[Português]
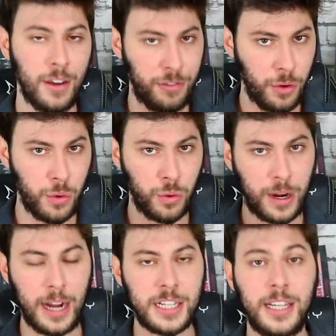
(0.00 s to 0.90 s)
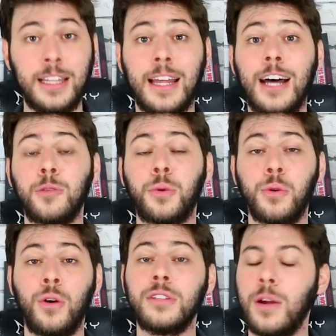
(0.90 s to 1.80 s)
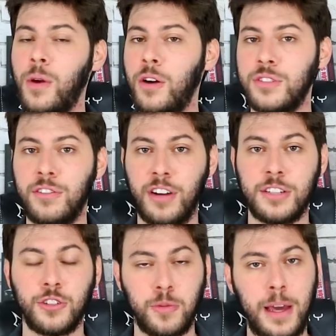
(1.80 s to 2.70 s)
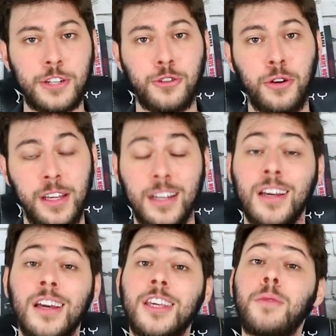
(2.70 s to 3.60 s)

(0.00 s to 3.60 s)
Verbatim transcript: Foi o card liderado por Ronda Rousey versus Beth Correa,